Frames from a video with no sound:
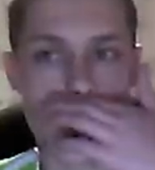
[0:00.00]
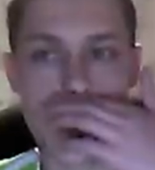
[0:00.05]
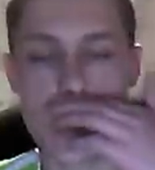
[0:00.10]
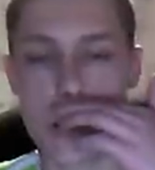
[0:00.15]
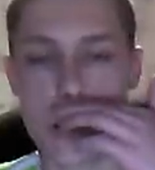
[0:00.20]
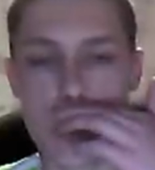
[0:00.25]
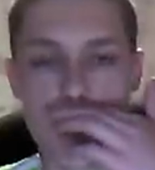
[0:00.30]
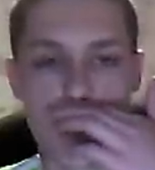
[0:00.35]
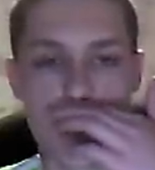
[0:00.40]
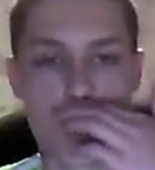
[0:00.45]

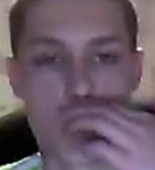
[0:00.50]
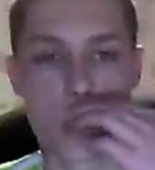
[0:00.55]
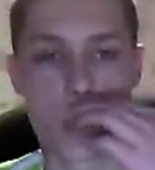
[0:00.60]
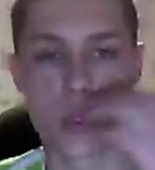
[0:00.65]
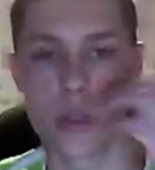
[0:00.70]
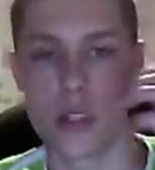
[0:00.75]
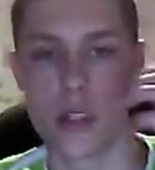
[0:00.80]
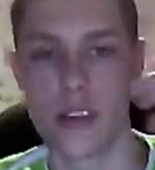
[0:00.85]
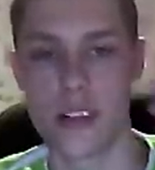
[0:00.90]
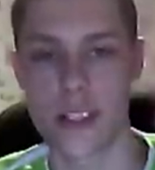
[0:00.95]
э,
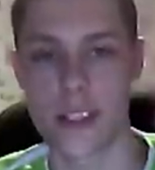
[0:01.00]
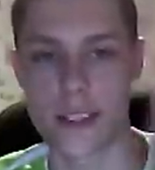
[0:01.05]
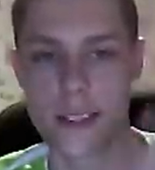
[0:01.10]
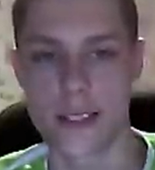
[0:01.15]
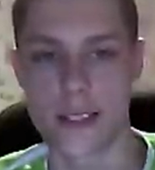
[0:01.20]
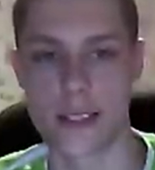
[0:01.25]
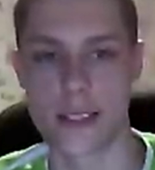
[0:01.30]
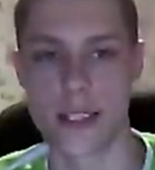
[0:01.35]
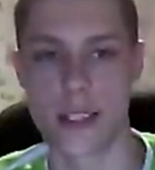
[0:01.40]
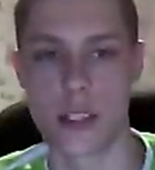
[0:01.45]
будут для вас
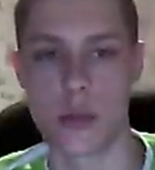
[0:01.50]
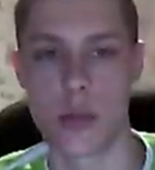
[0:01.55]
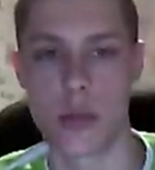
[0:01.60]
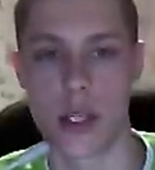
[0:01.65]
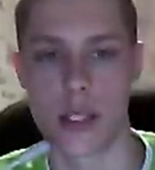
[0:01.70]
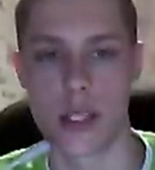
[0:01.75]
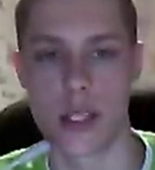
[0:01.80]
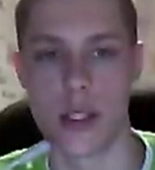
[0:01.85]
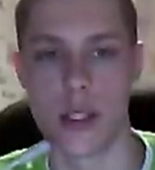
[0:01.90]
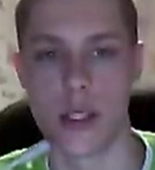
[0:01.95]

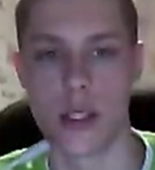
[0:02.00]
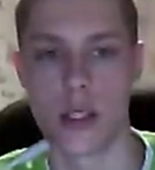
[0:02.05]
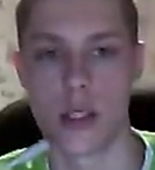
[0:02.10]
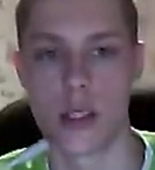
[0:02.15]
занимательны.